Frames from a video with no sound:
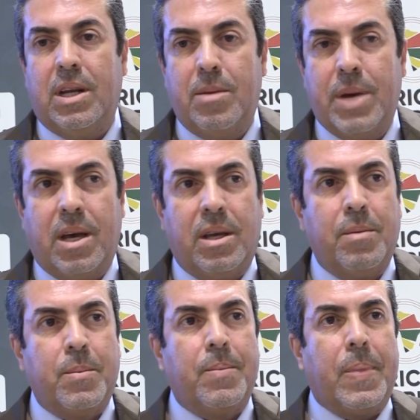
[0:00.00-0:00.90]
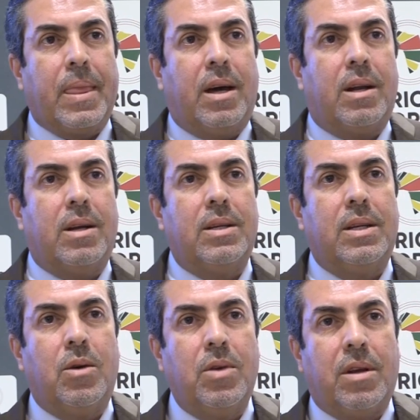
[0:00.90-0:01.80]
للماء قرر
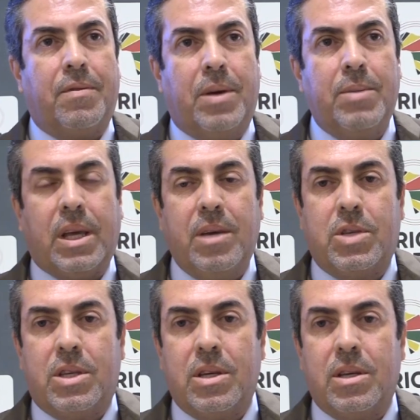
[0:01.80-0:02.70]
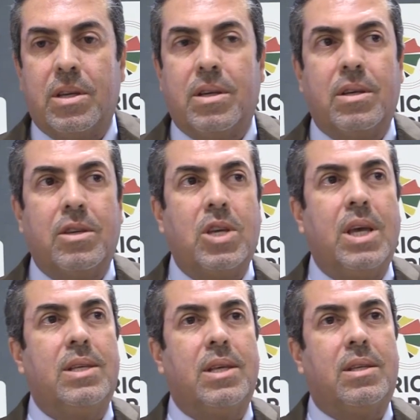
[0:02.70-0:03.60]
انه يرفع من قيمه آه،
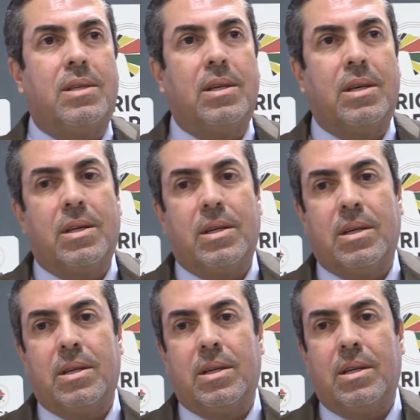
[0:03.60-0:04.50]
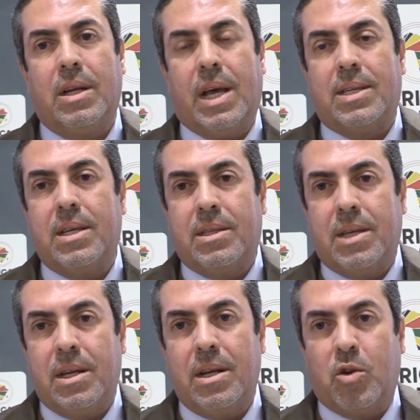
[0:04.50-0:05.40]
جائزه الحسن
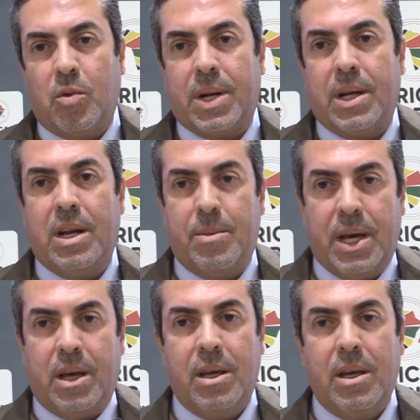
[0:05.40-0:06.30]
الثاني الكبرى للماء